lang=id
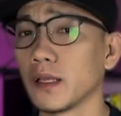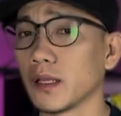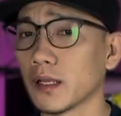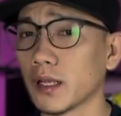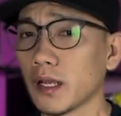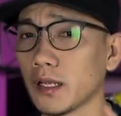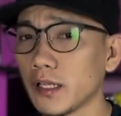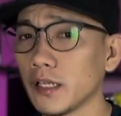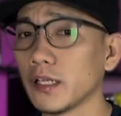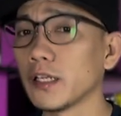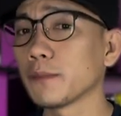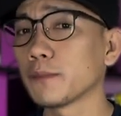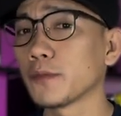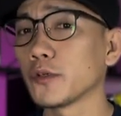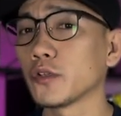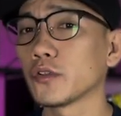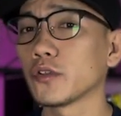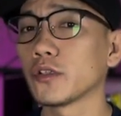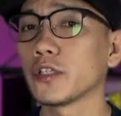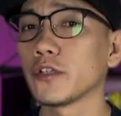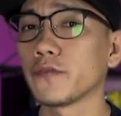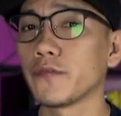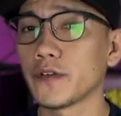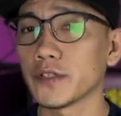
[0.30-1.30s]
Kalian yang
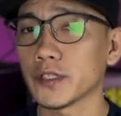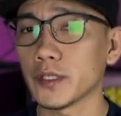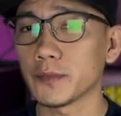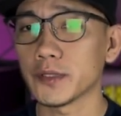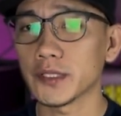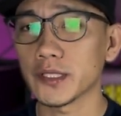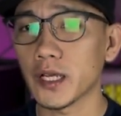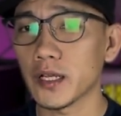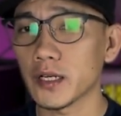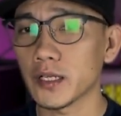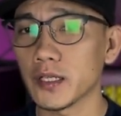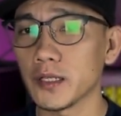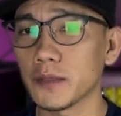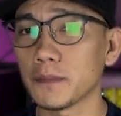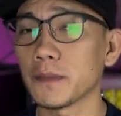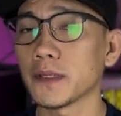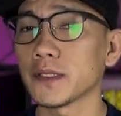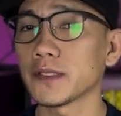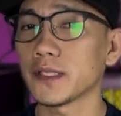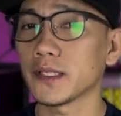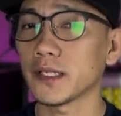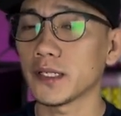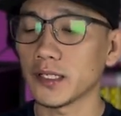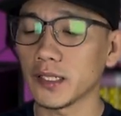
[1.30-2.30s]
penontonnya Firsa Besari
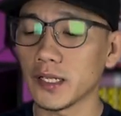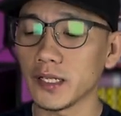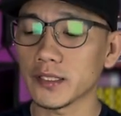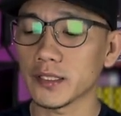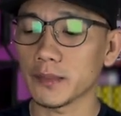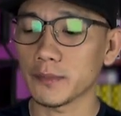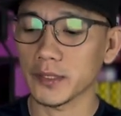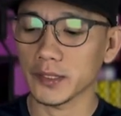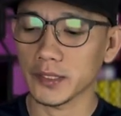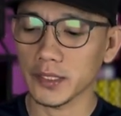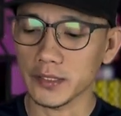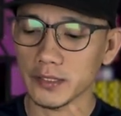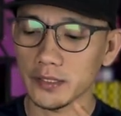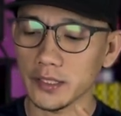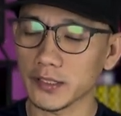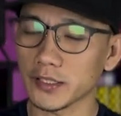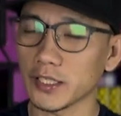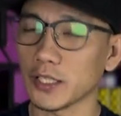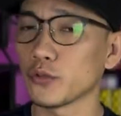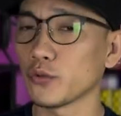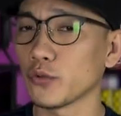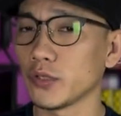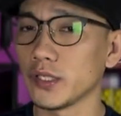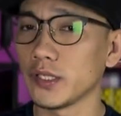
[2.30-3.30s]
pasti kenal sama tas yang
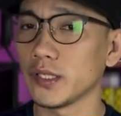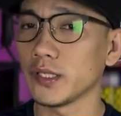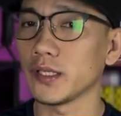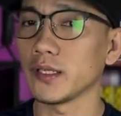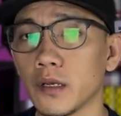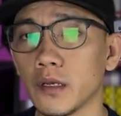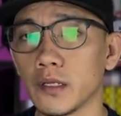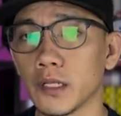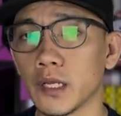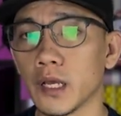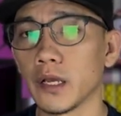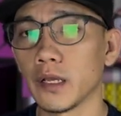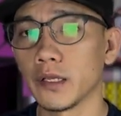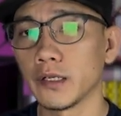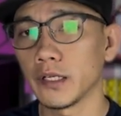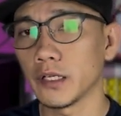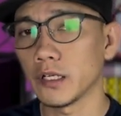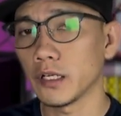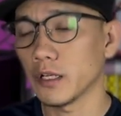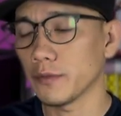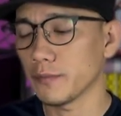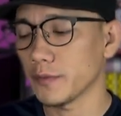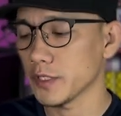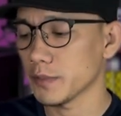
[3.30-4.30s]
satu ini. Ya, ini
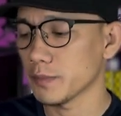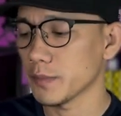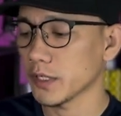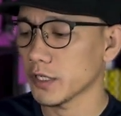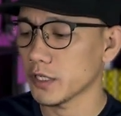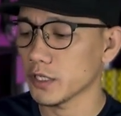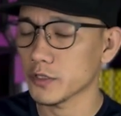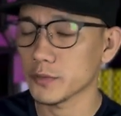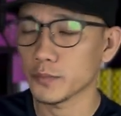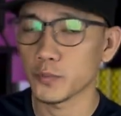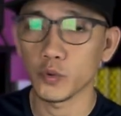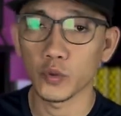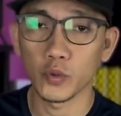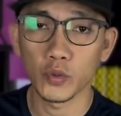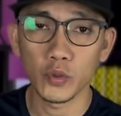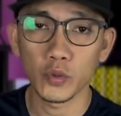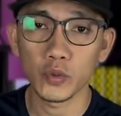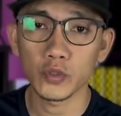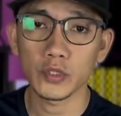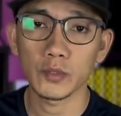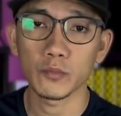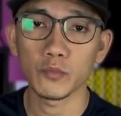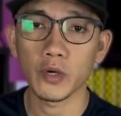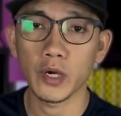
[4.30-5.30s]
adalah pacemaker
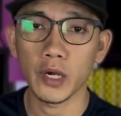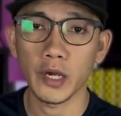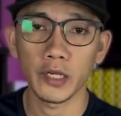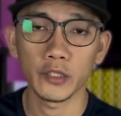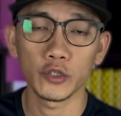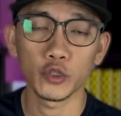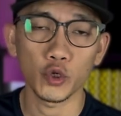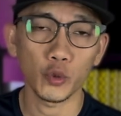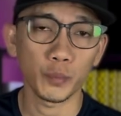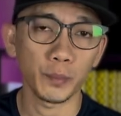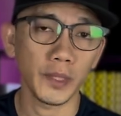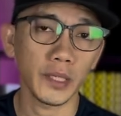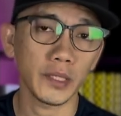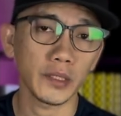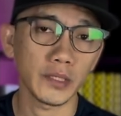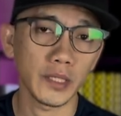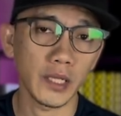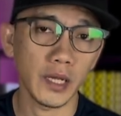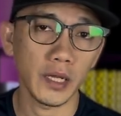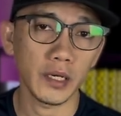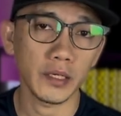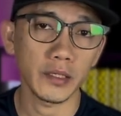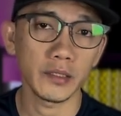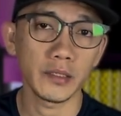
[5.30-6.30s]
10 sebuah hydropack
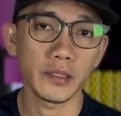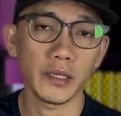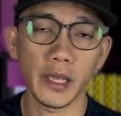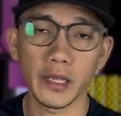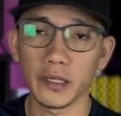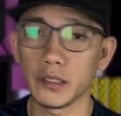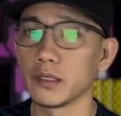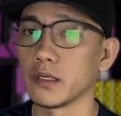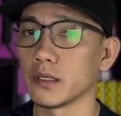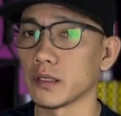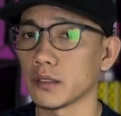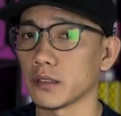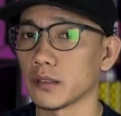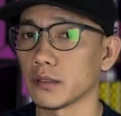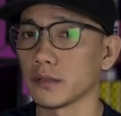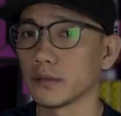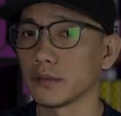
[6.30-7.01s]
dari Eiger.